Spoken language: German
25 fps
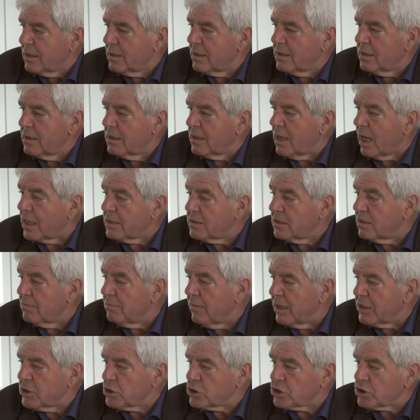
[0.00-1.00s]
äh, an die
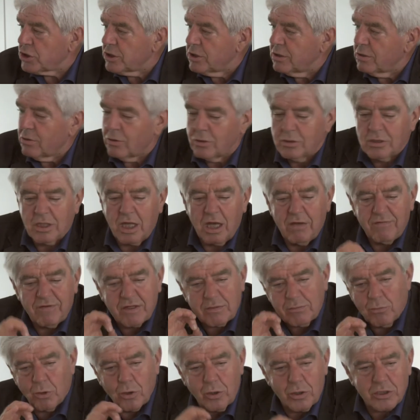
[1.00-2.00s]
Menschen und er
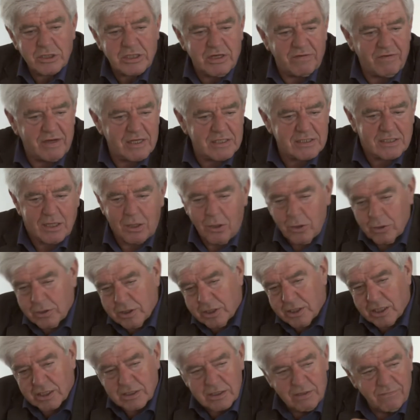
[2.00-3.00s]
wird möglicherweise auch,
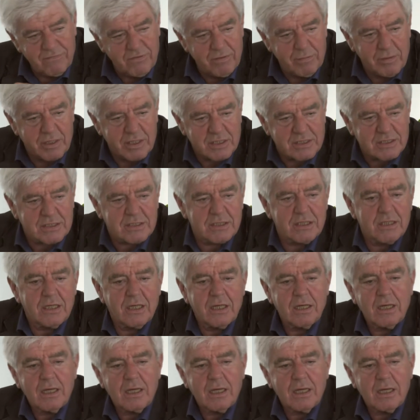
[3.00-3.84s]
je nachdem wie man das